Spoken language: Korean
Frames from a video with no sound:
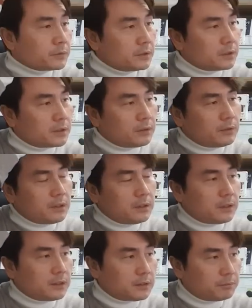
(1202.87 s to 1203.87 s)
그
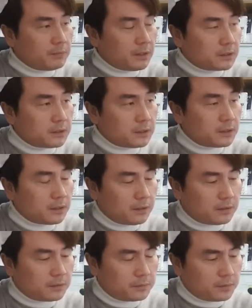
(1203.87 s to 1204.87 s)
기관들의
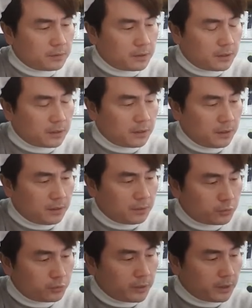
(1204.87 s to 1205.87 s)
전망치가 되게
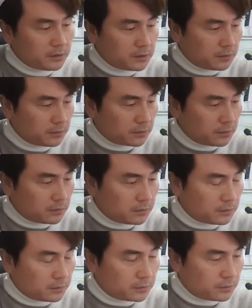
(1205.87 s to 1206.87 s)

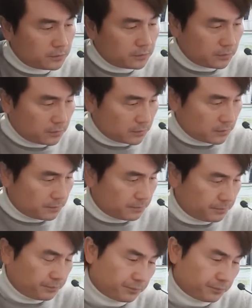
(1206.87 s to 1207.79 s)
후행적으로 조금